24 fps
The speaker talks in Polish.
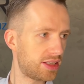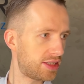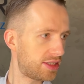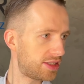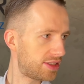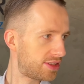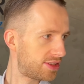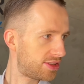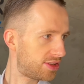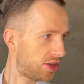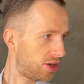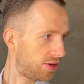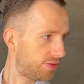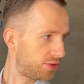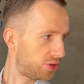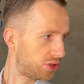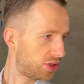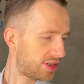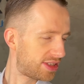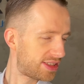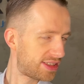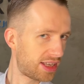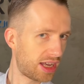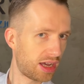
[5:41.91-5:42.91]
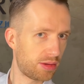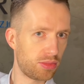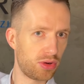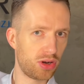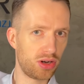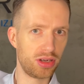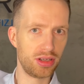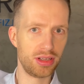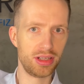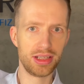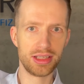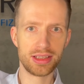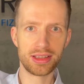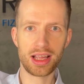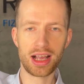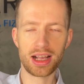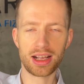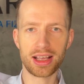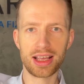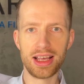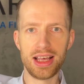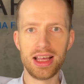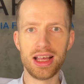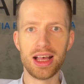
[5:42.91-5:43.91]
znowu to samo,
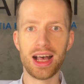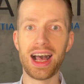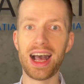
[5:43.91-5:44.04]
tak?